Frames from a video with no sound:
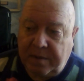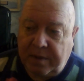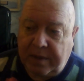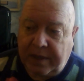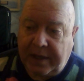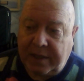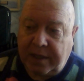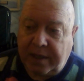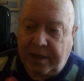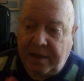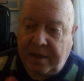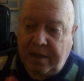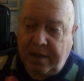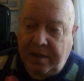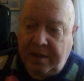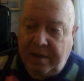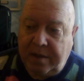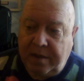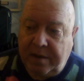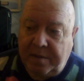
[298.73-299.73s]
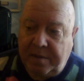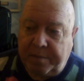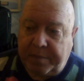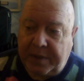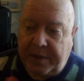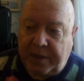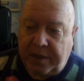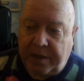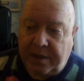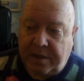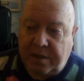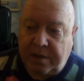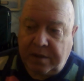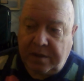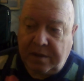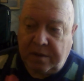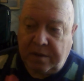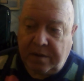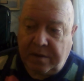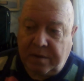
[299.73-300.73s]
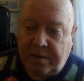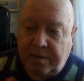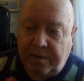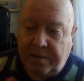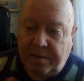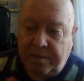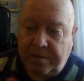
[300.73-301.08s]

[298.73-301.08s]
надо перед, э,